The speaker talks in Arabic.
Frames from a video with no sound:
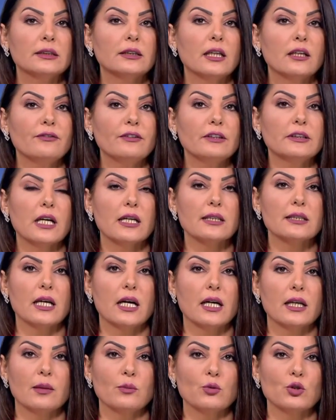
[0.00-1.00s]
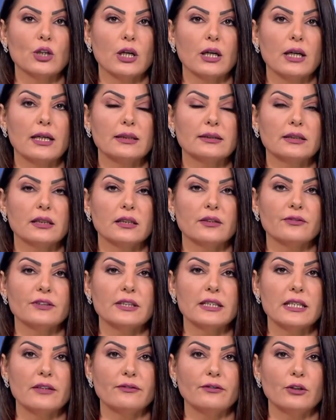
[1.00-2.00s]
تخفيض أسعار المشتقات
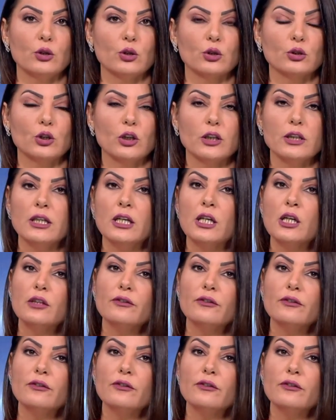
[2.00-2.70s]
النفطية في الأردن